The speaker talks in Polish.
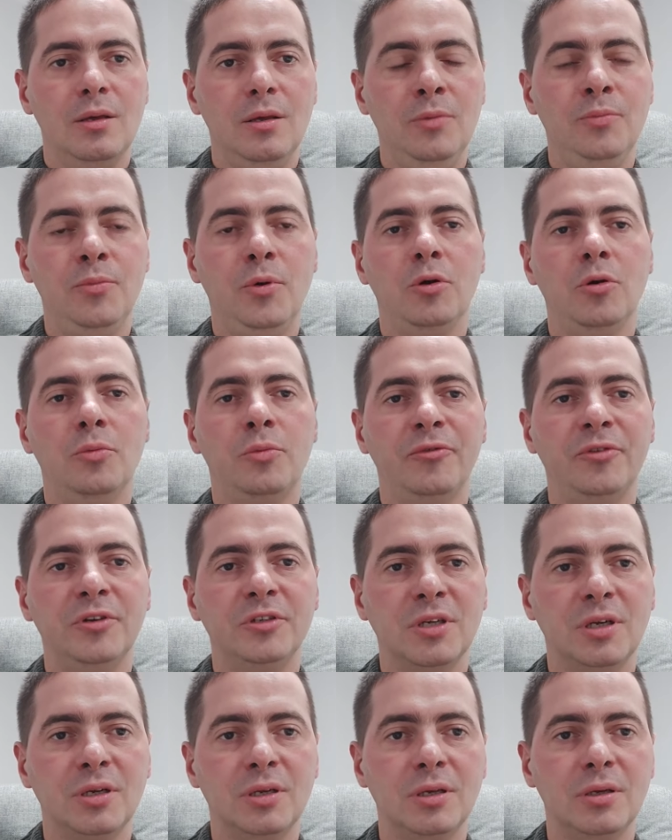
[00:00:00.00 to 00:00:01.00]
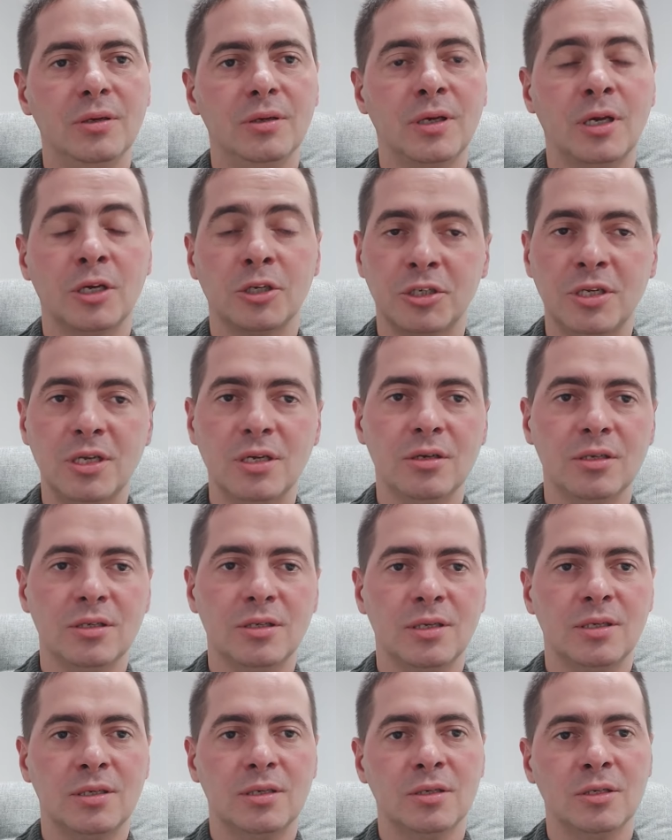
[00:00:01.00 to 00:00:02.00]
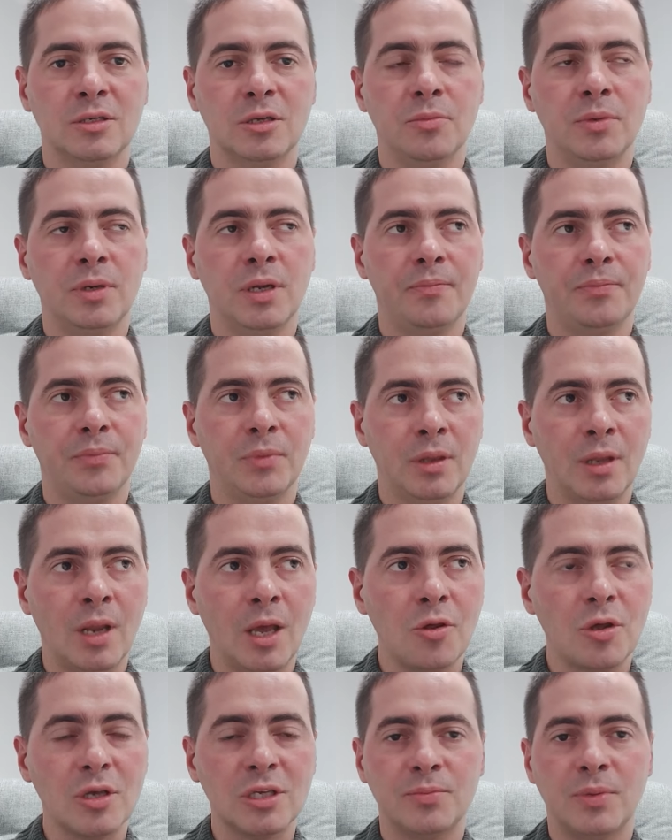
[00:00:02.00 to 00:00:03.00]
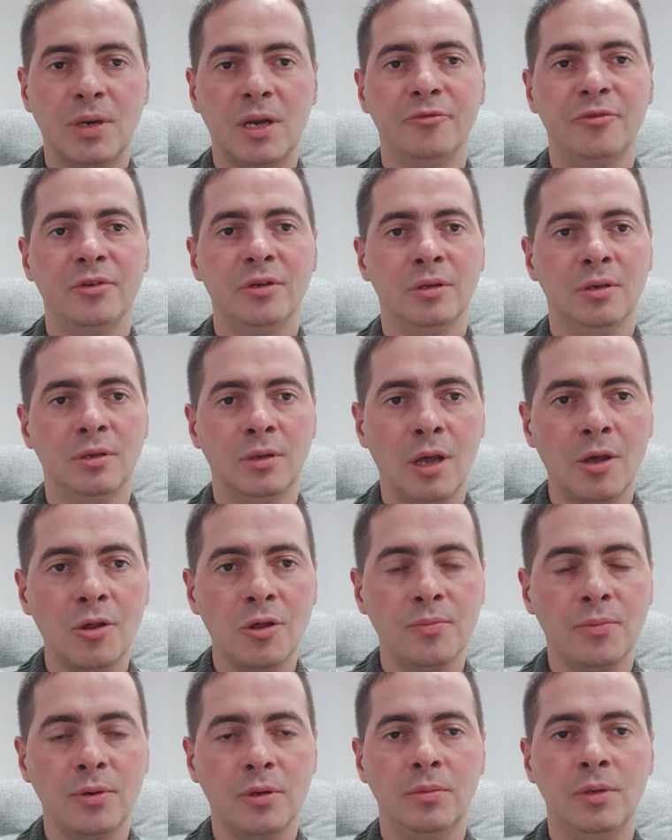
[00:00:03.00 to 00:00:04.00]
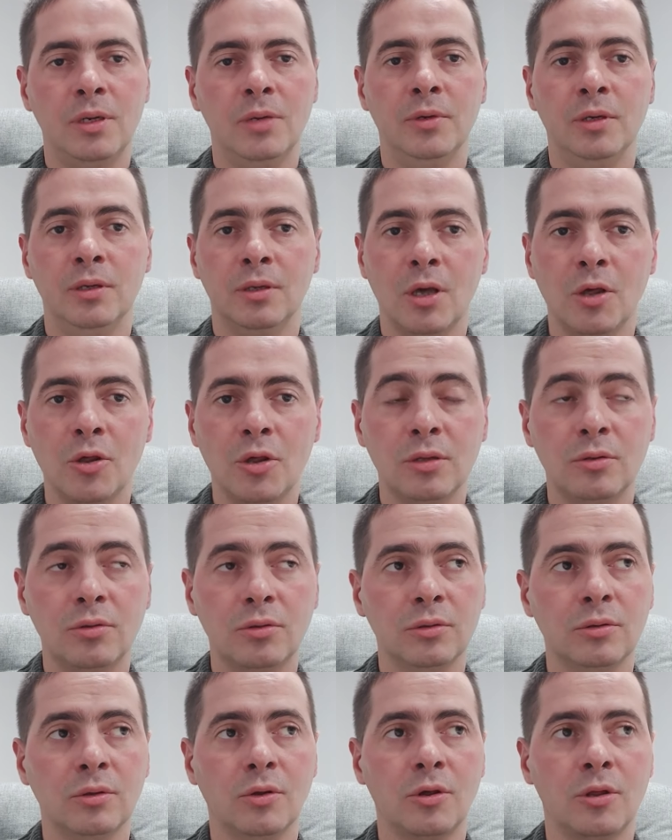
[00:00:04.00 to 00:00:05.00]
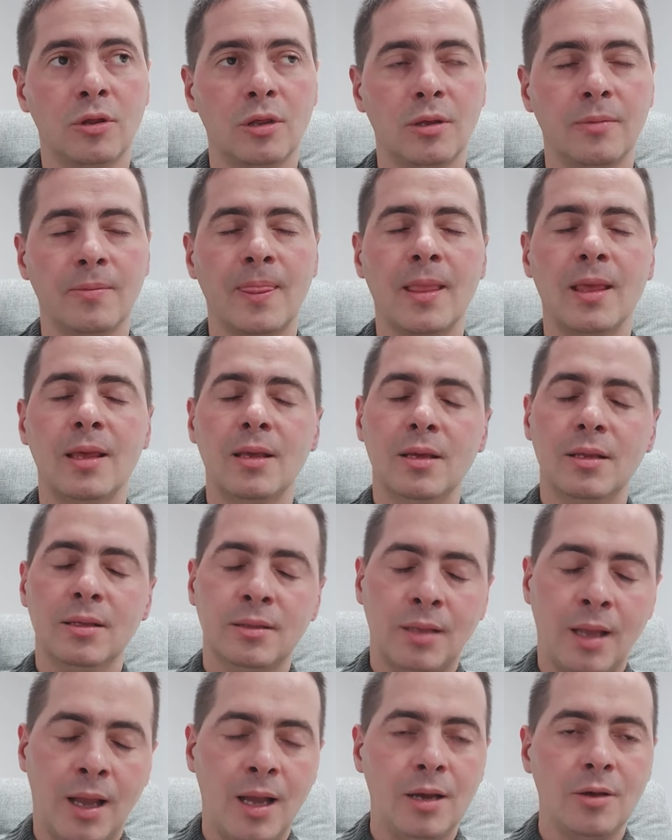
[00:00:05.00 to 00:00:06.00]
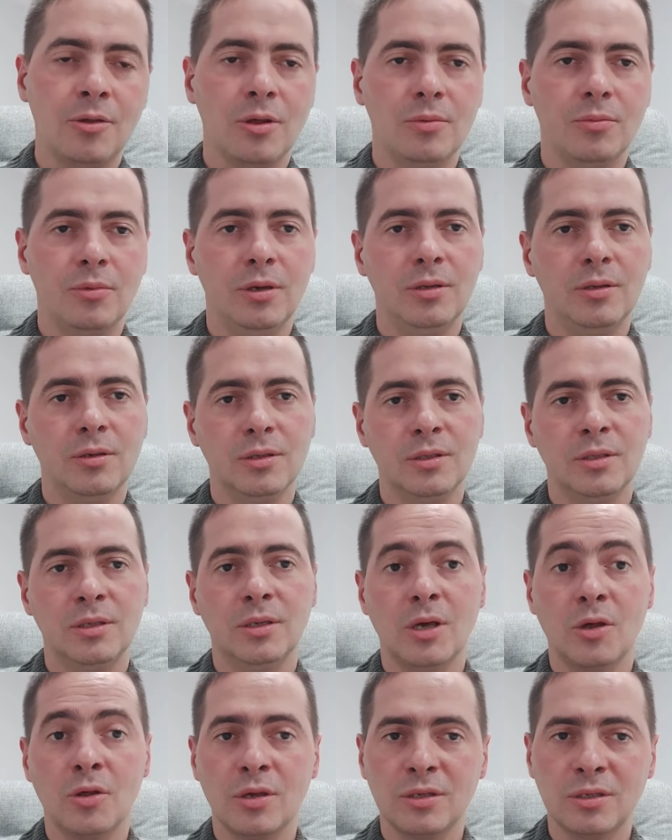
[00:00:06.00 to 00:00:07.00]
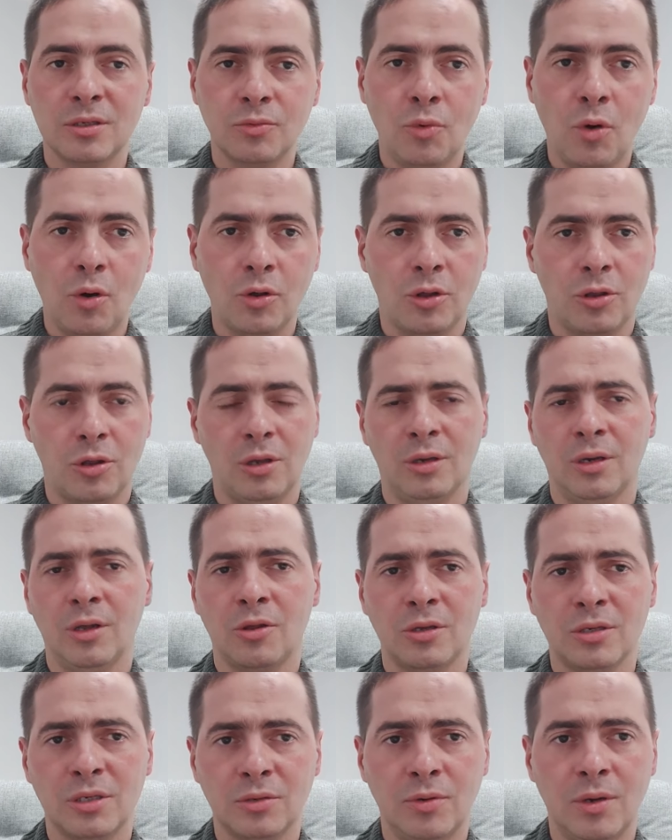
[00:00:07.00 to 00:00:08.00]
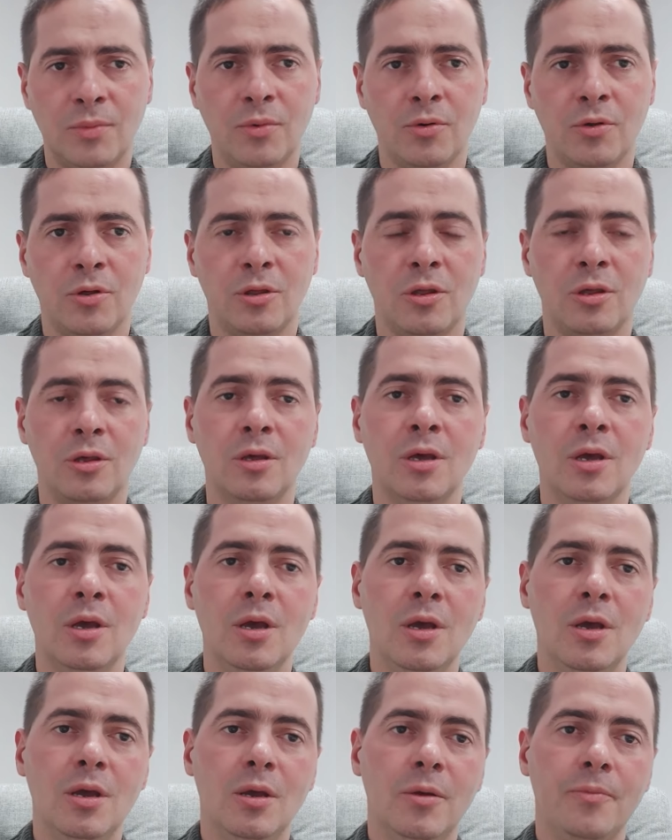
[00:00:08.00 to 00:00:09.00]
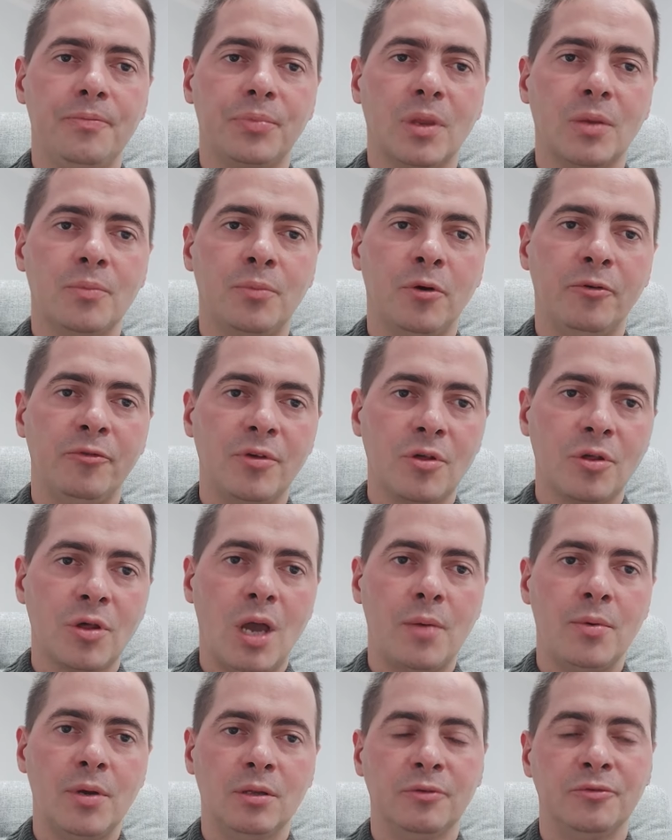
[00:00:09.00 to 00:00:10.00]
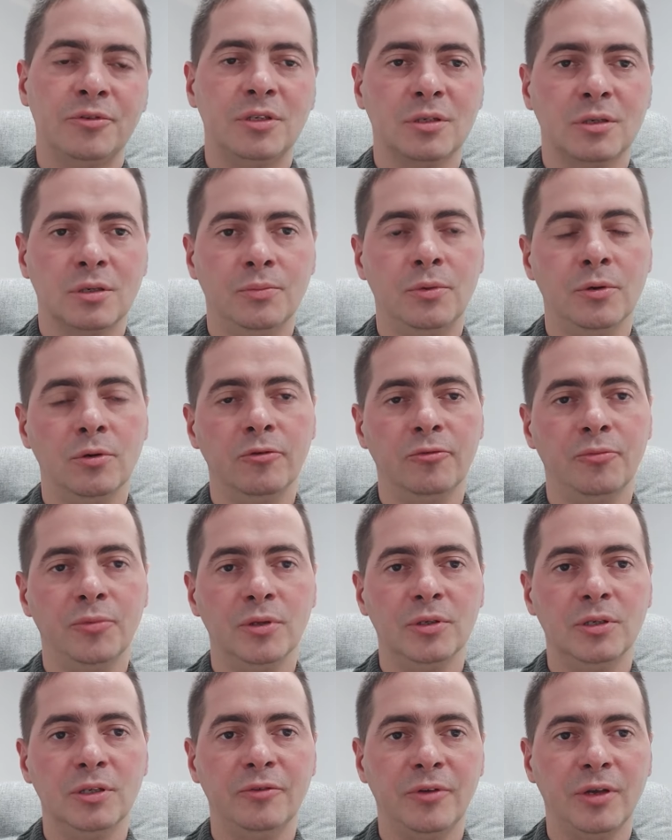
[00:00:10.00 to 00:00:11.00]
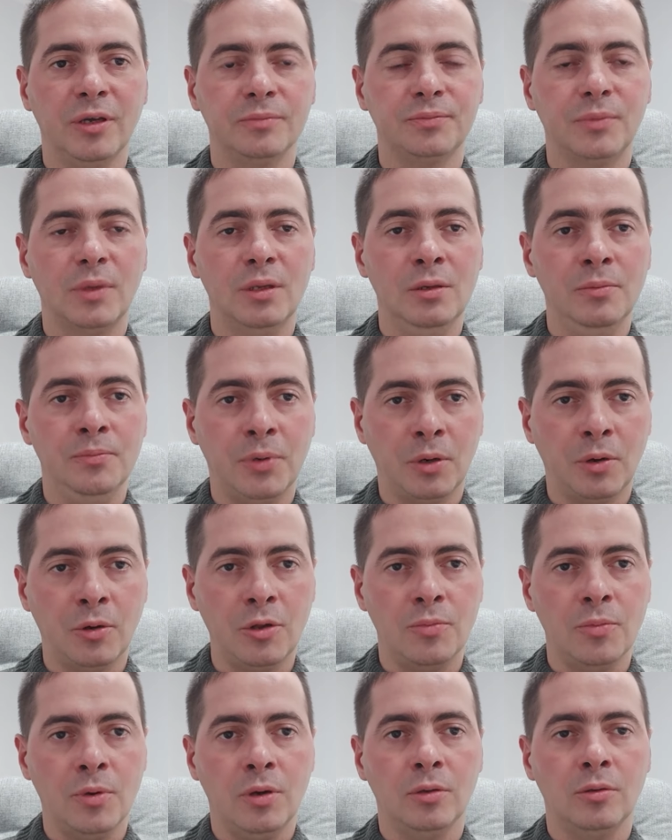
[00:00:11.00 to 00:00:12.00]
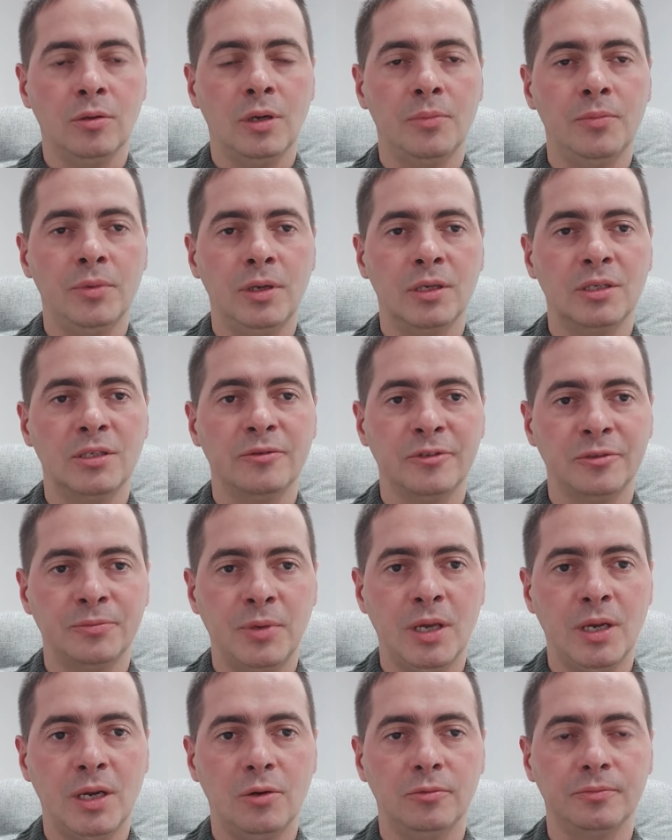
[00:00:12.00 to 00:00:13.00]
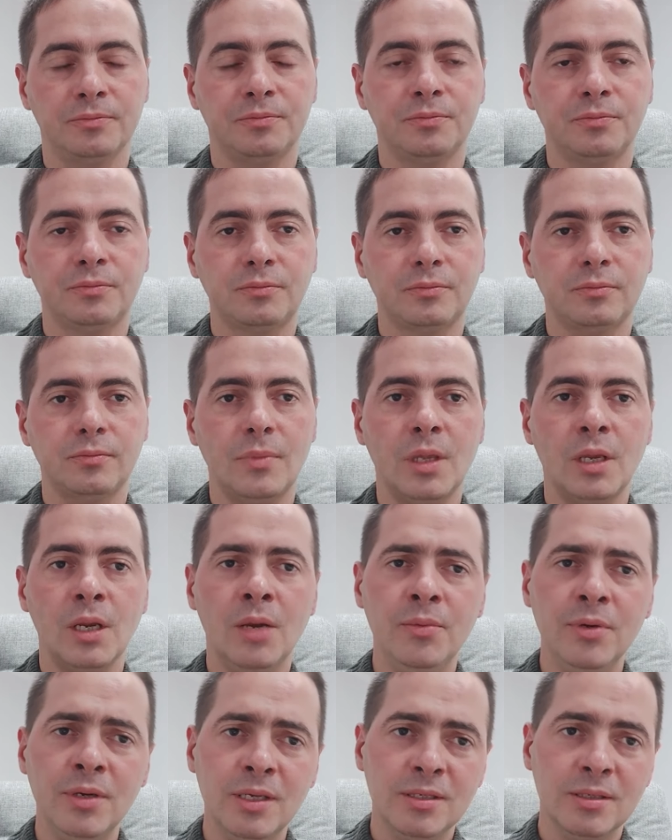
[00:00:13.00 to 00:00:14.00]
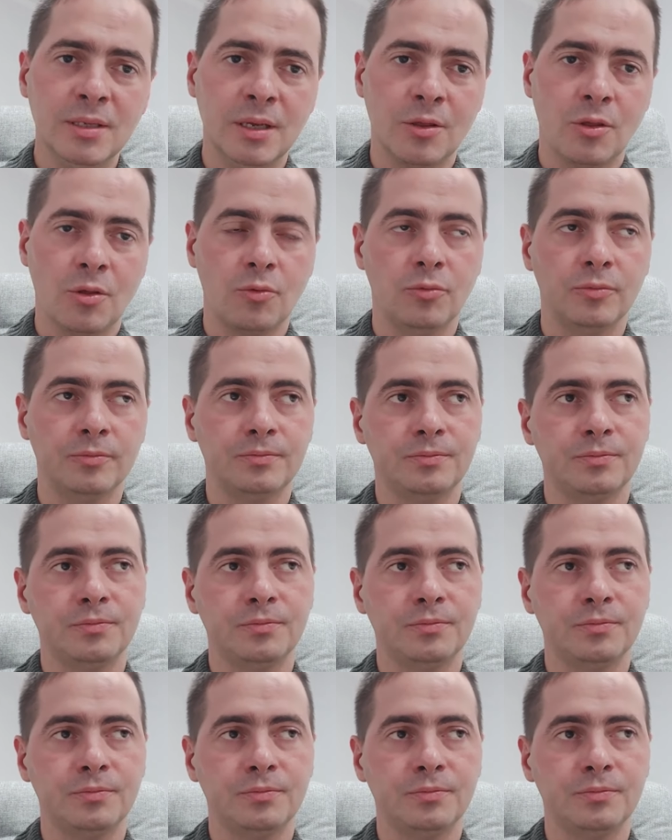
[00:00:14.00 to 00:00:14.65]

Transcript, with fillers: i Bogu powierzali każdego z nas osobna nasze sprawy, nasze problemy, nasze trudności, także, moi drodzy, nasze złości, nasze słabości. Powierzajmy to wszystko Bogu w modlitwie i prośmy o to, aby nas wspierał, aby nas leczył,